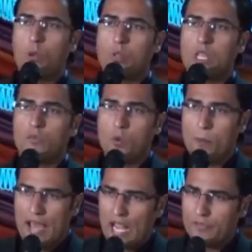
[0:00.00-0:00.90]
é um livro
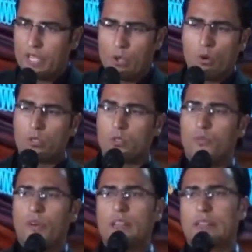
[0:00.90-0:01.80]
maravilhoso,
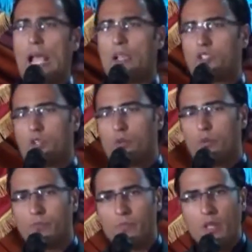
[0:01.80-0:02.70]
fantástico.
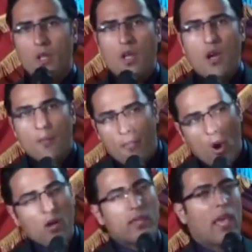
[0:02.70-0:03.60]

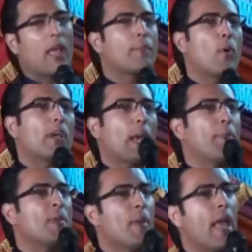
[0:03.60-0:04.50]
Por quê? Porque,
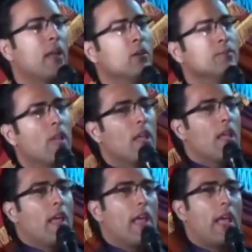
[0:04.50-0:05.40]
primeiro,
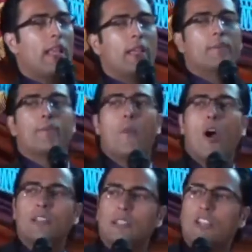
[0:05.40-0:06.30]
ele
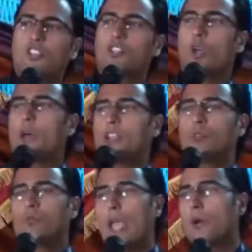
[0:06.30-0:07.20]
mostra a história
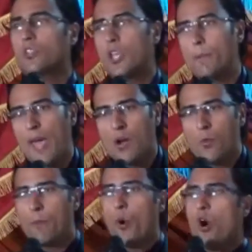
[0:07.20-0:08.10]
de um Deus que pega
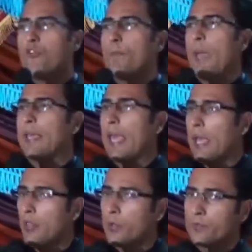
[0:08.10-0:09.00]
um povo
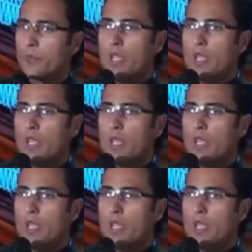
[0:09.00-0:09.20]
pequeno,